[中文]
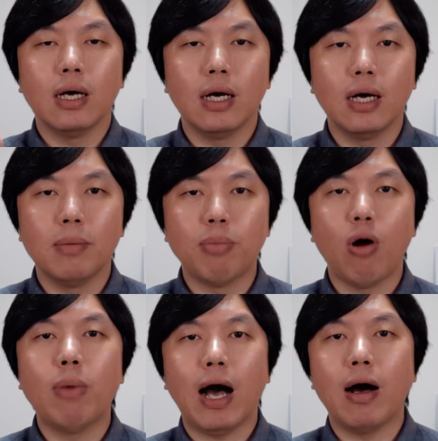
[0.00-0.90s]
啊，
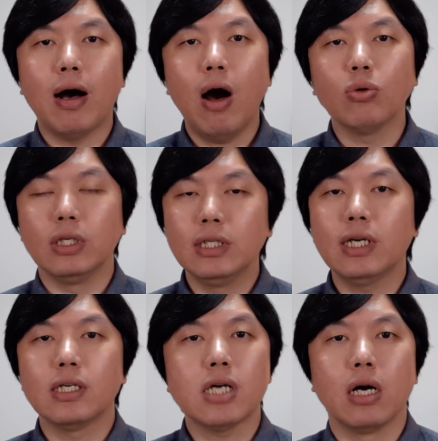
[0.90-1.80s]
宝马、奥迪
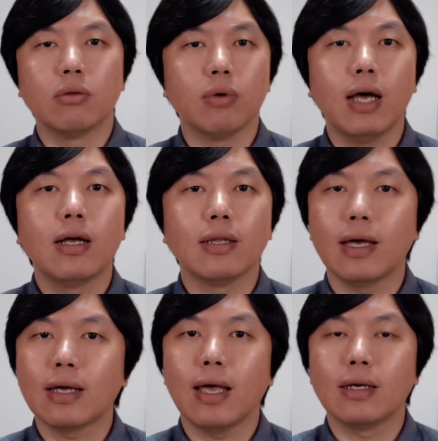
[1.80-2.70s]
这个程度了，大
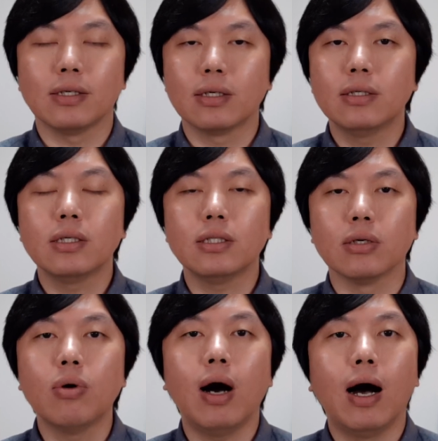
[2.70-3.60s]
家看一下，整个这个
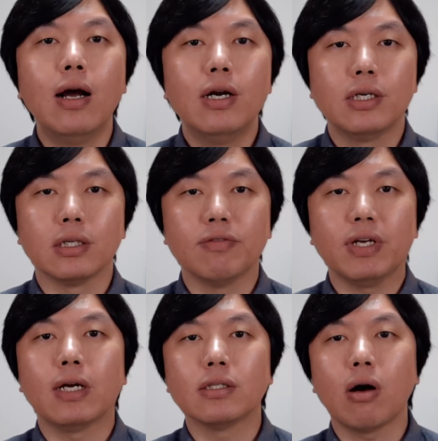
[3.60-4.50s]
情况是
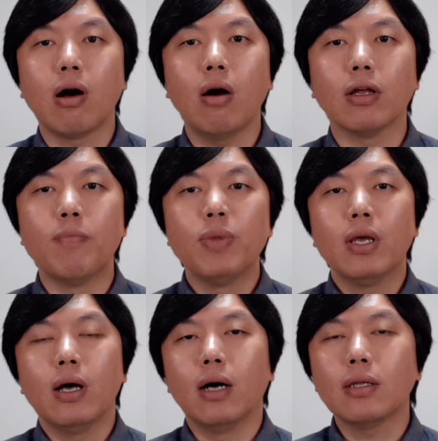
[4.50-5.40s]
非常糟糕的
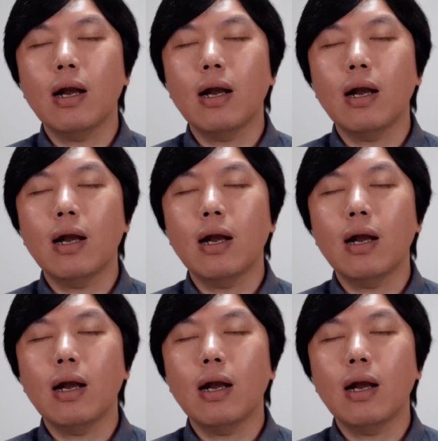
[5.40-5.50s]
啊。